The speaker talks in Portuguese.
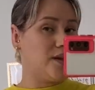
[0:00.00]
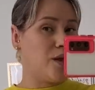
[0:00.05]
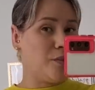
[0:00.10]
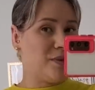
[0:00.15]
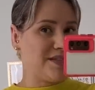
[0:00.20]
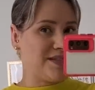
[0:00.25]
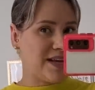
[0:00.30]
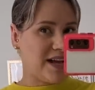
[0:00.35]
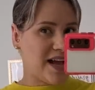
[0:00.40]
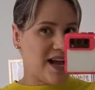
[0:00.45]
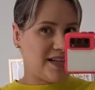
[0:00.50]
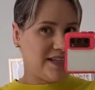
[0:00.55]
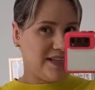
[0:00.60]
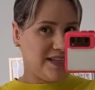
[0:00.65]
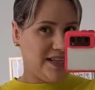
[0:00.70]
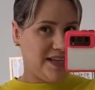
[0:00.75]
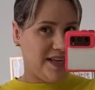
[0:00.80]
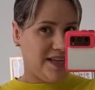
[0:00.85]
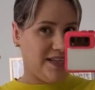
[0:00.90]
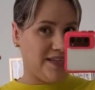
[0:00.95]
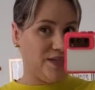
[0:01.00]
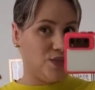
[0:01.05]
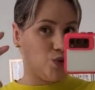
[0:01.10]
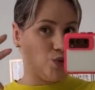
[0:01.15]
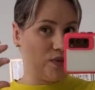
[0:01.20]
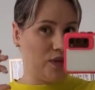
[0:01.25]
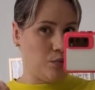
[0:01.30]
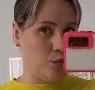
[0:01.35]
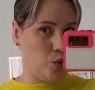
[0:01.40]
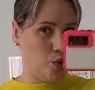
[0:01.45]
dei uma secada nele e
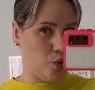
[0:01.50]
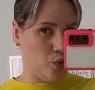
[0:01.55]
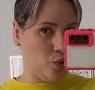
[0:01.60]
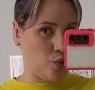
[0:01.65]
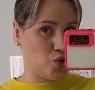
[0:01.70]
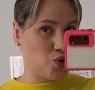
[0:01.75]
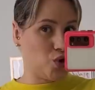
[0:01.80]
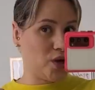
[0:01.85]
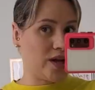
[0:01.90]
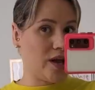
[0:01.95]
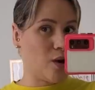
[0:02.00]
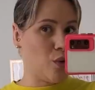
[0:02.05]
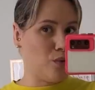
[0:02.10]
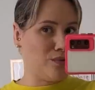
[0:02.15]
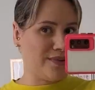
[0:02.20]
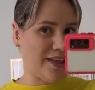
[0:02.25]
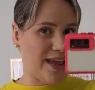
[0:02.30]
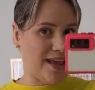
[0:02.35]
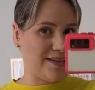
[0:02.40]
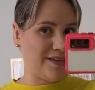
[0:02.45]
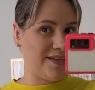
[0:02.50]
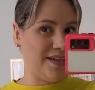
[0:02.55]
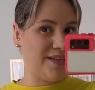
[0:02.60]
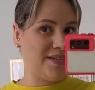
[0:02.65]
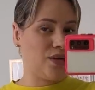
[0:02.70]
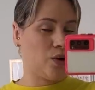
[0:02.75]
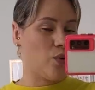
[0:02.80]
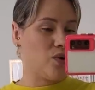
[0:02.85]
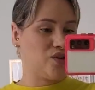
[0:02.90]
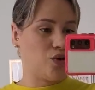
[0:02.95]
isso demorou. Só que acontece, ele
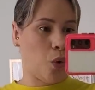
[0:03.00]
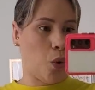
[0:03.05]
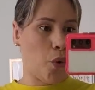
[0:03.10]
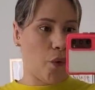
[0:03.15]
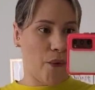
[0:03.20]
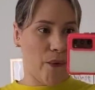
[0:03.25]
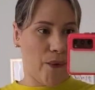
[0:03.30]
secou assim, ó...